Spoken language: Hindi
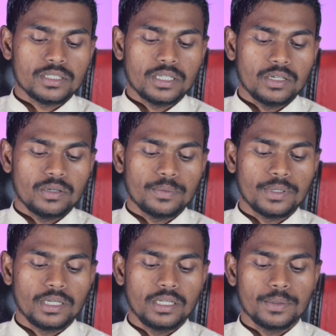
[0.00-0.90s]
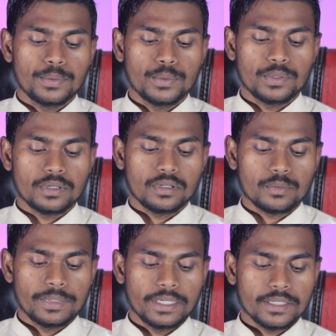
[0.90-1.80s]
इसके अलावा फ्री फूड
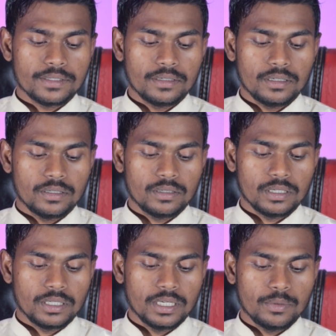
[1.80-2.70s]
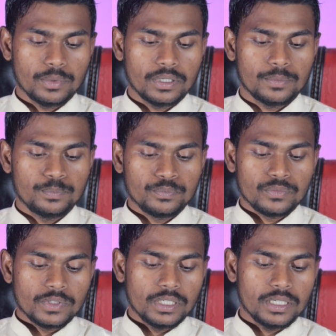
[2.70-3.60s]
अकोमोडेशन और यहाँ पर
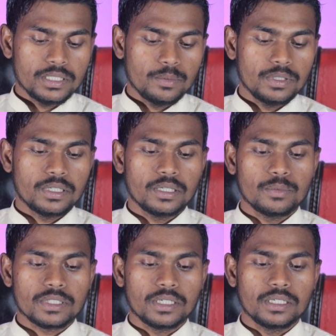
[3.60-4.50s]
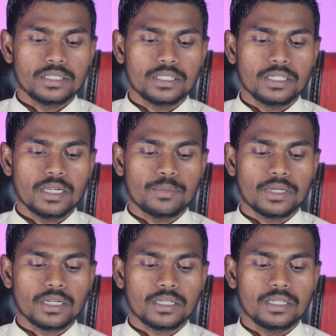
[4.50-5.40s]
यही से भी टर्म्स कंडीशन यहाँ
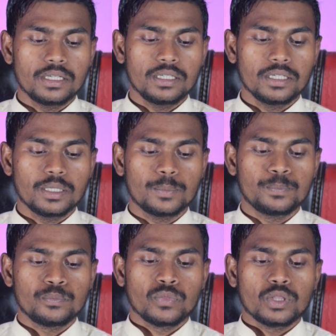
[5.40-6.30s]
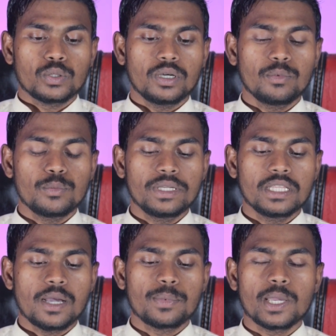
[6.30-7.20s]
पर रखी गई है तो हमें
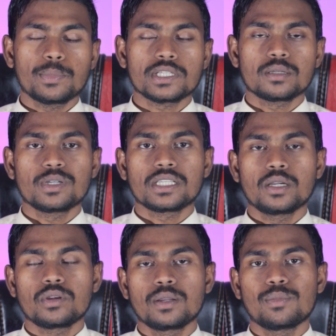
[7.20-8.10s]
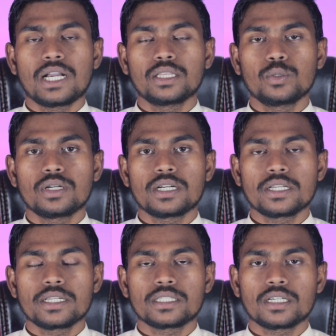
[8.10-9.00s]
उम्मीद आप यहाँ पर समझ गए होंगे मालदीव
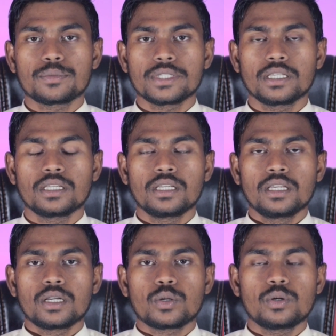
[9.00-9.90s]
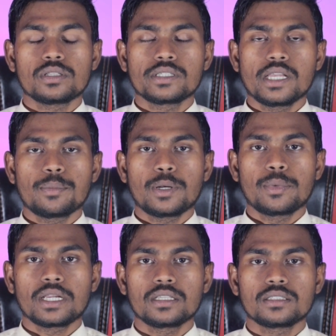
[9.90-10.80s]
कंट्री के तरफ से कौन सी यहाँ पर
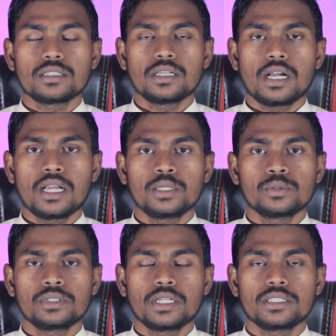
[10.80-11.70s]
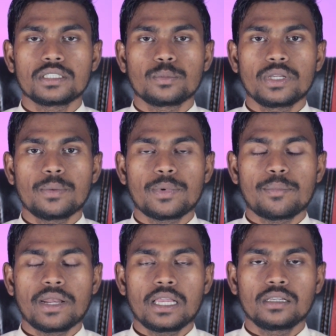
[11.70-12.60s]
वैकेंसी आई हुई है जिसमें आप
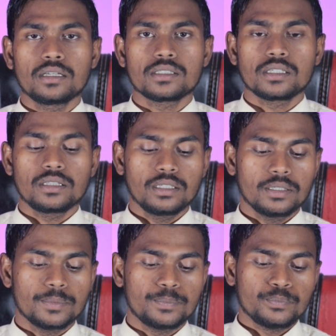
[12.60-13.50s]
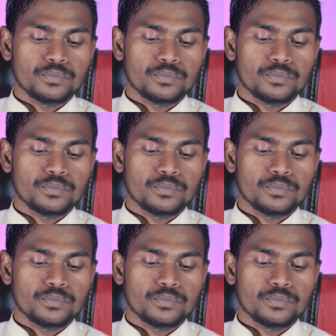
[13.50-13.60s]
अप्लाई कर सकते हैं